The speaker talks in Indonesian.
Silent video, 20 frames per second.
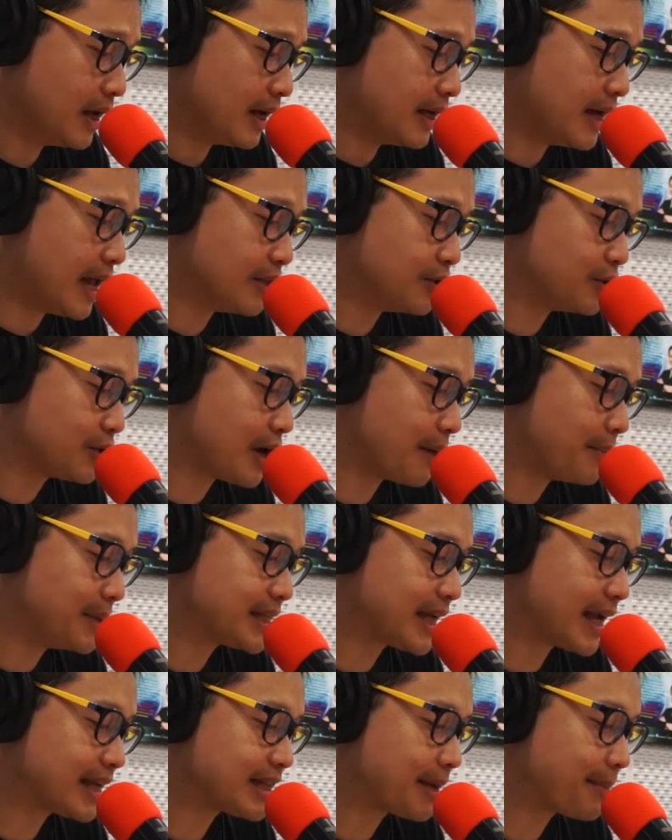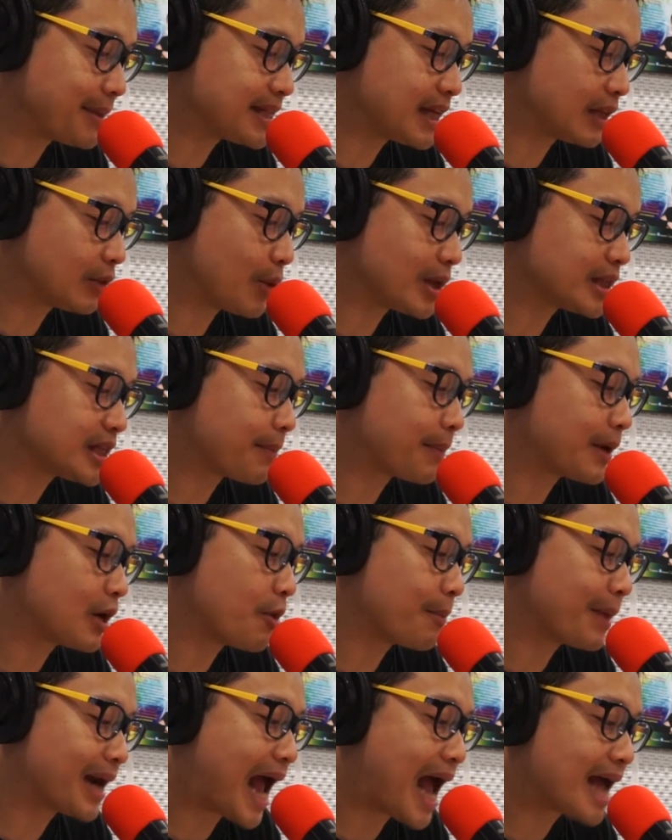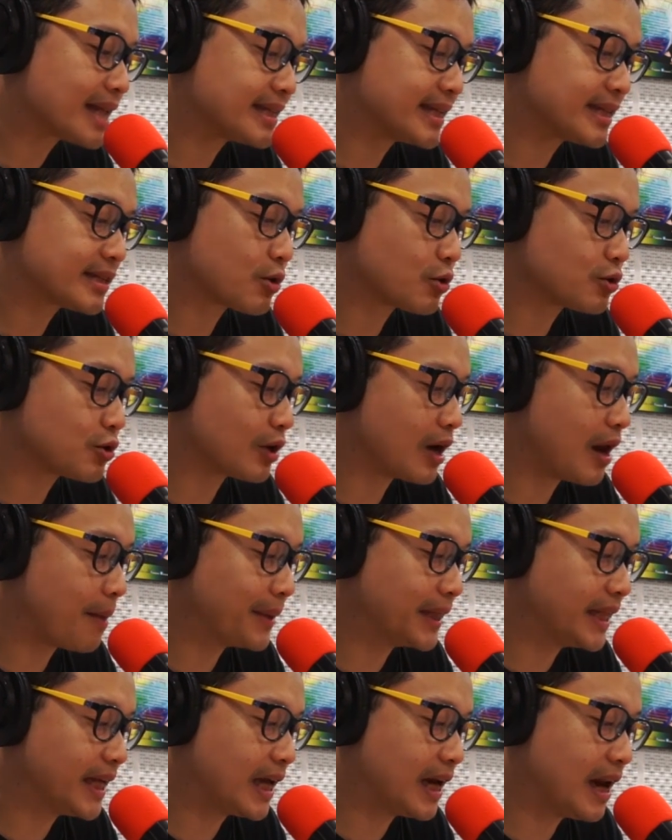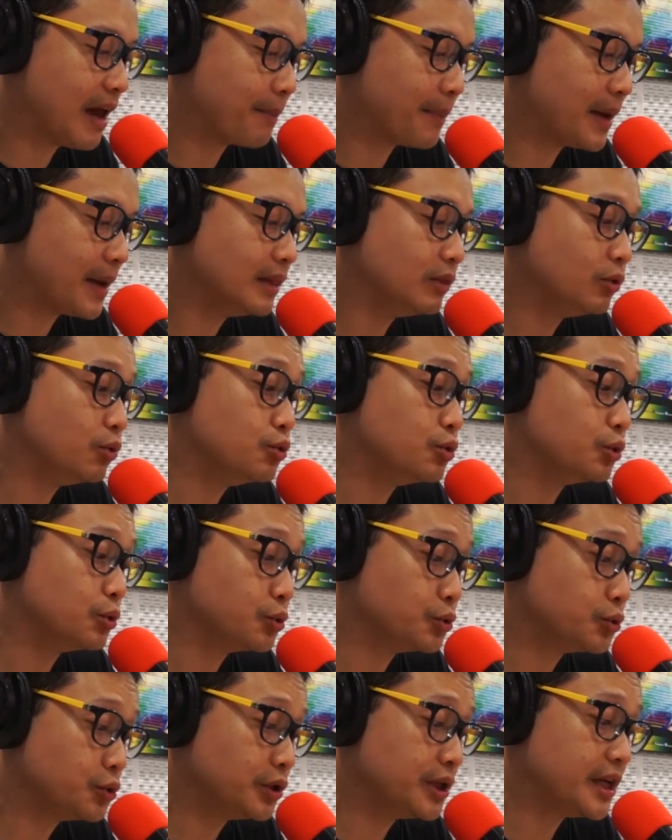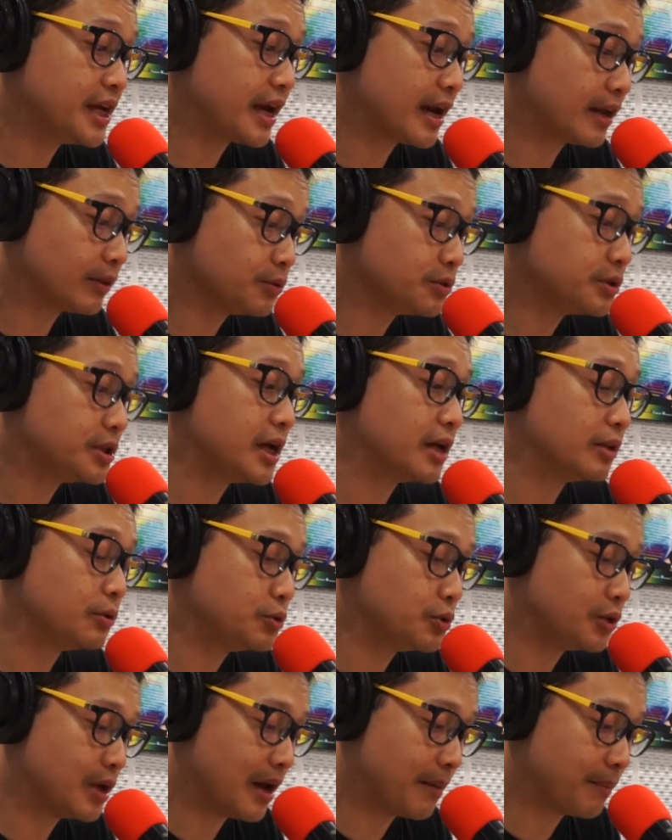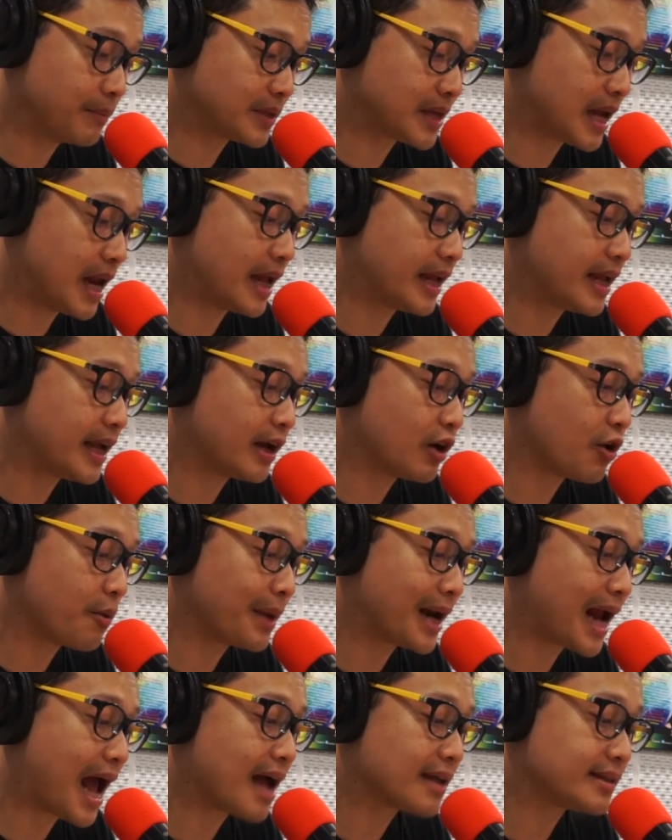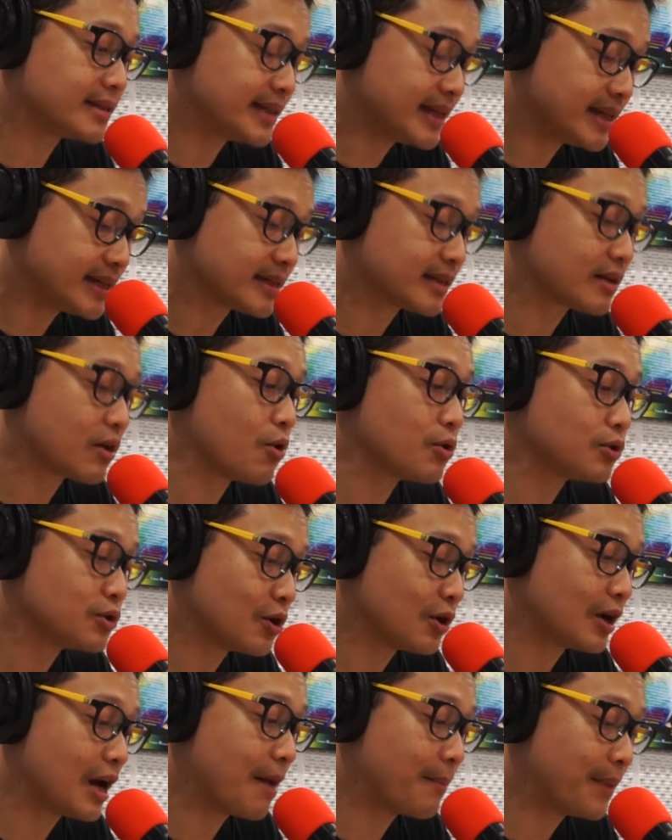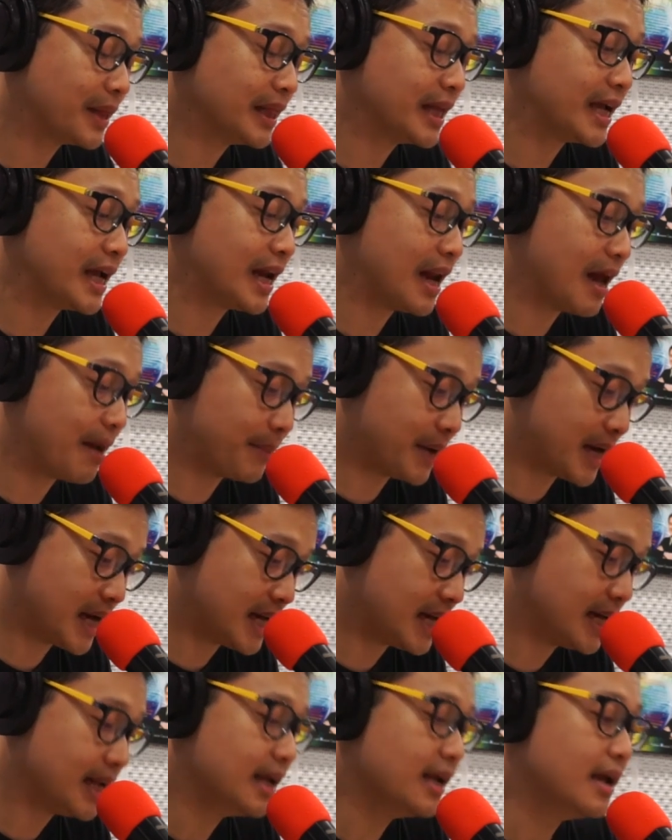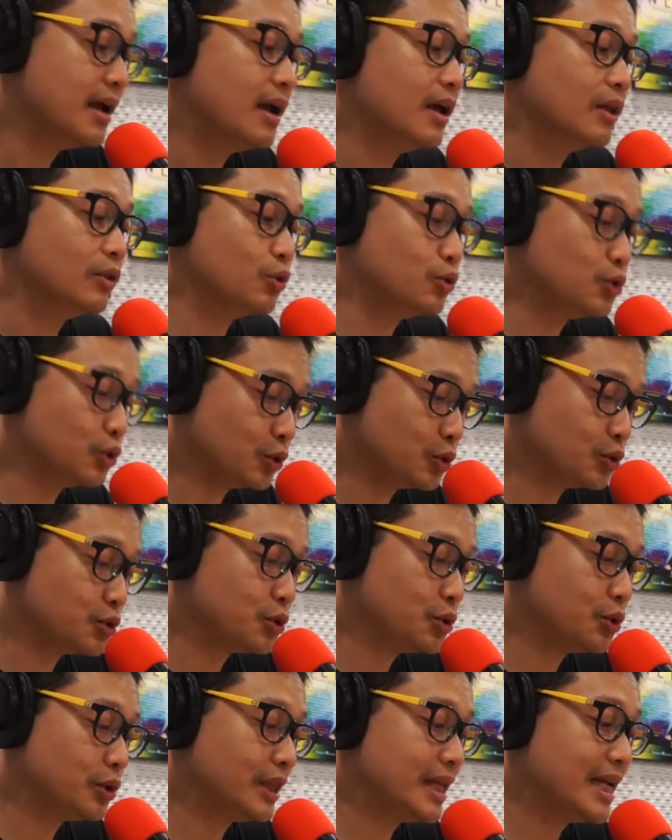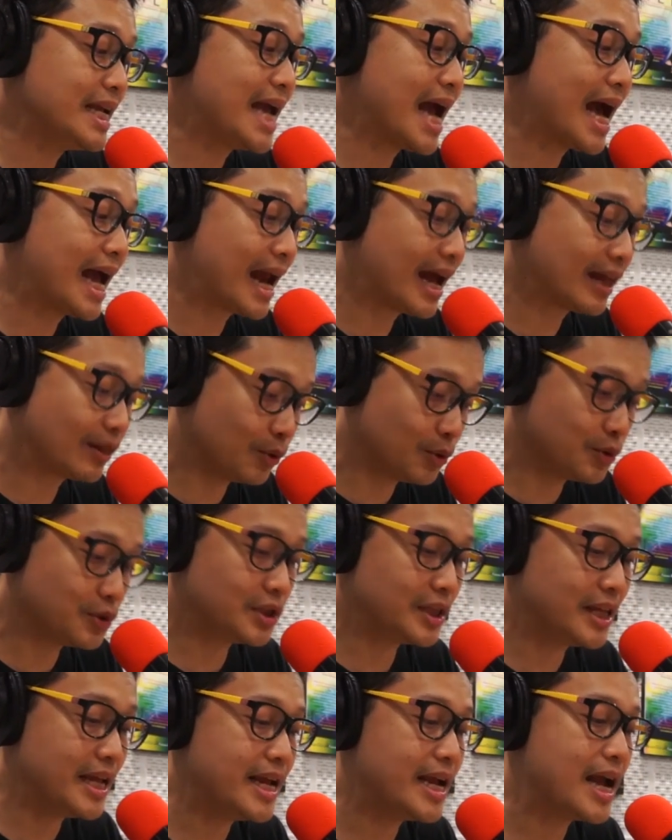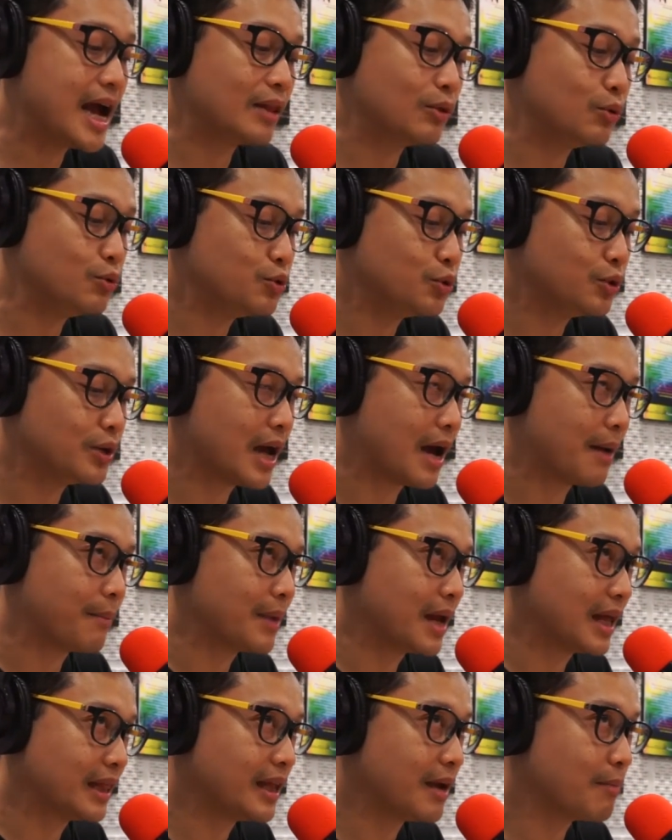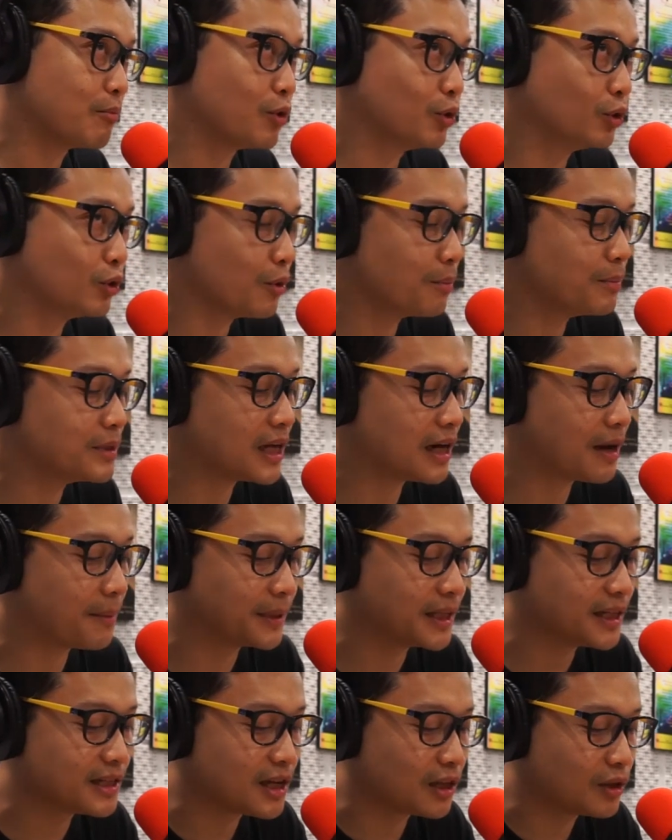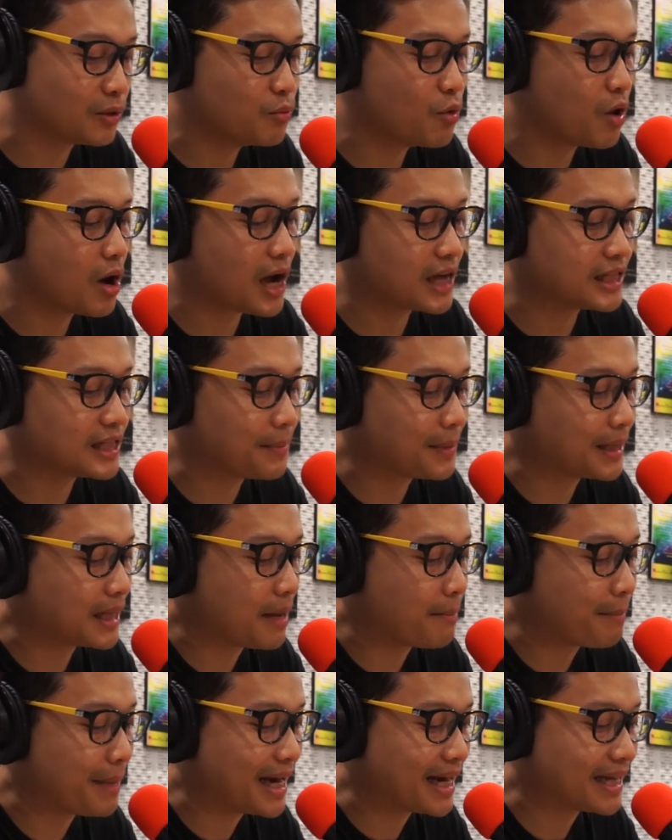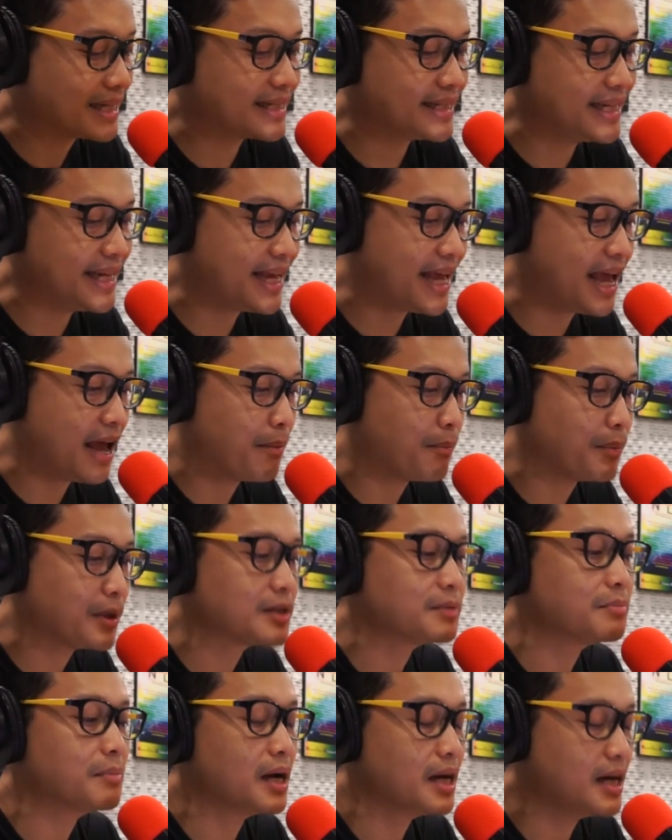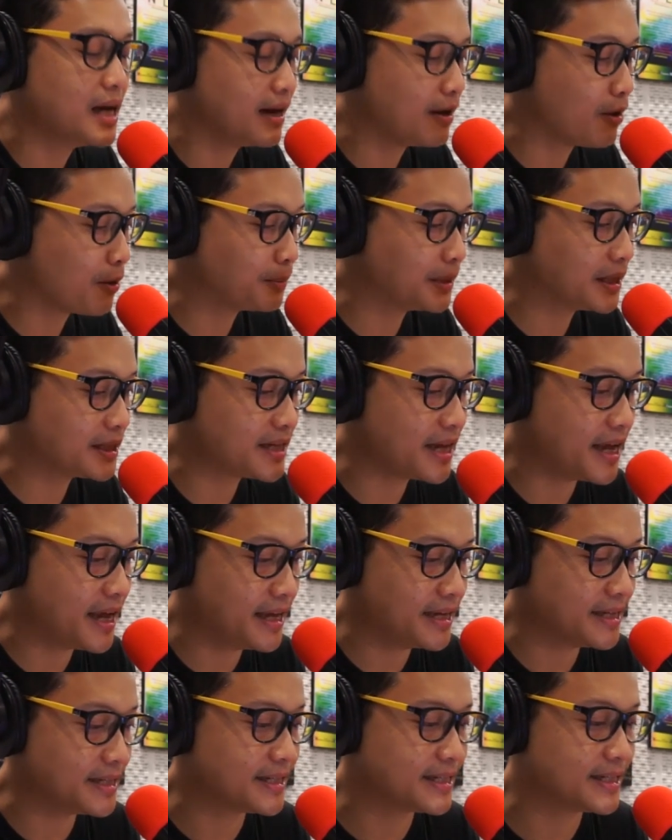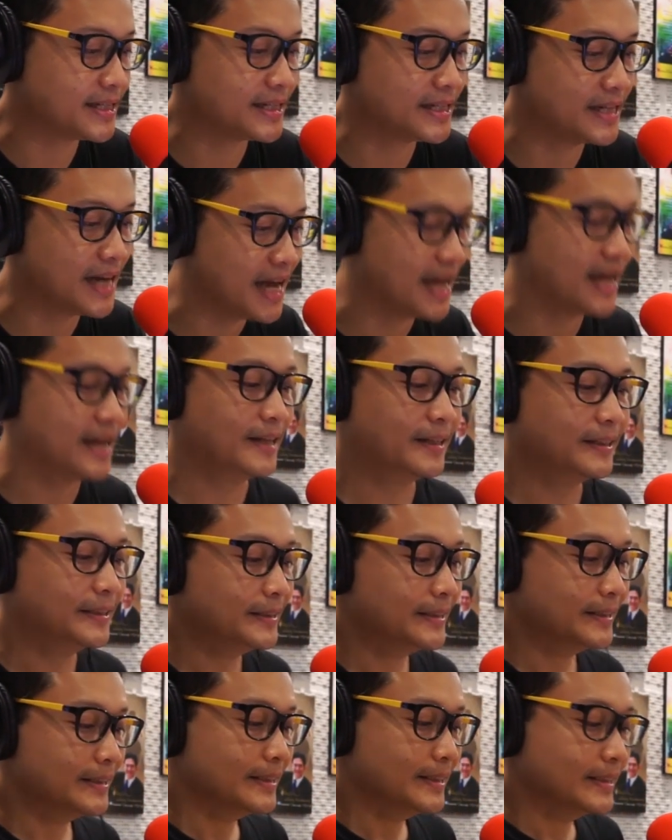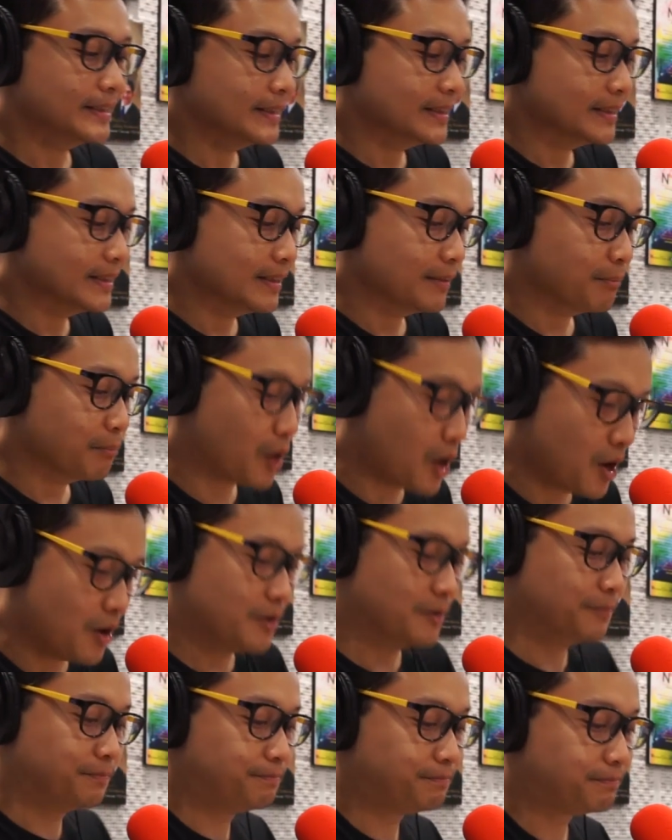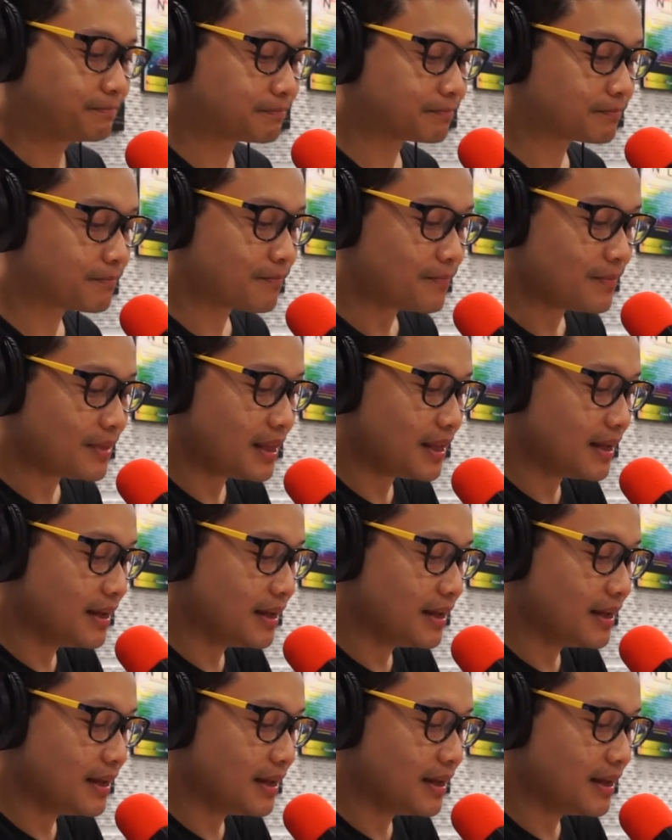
Dan juga bisa SMS atau WhatsApp ke nomor akses 0838 77 376. Sekali lagi ke nomor akses 0838 77-300-376. Nanti yang beruntung bisa dapetin satu buah kacamata merek Sike persembahan dari Optik Seis. Nah, bro. Yes.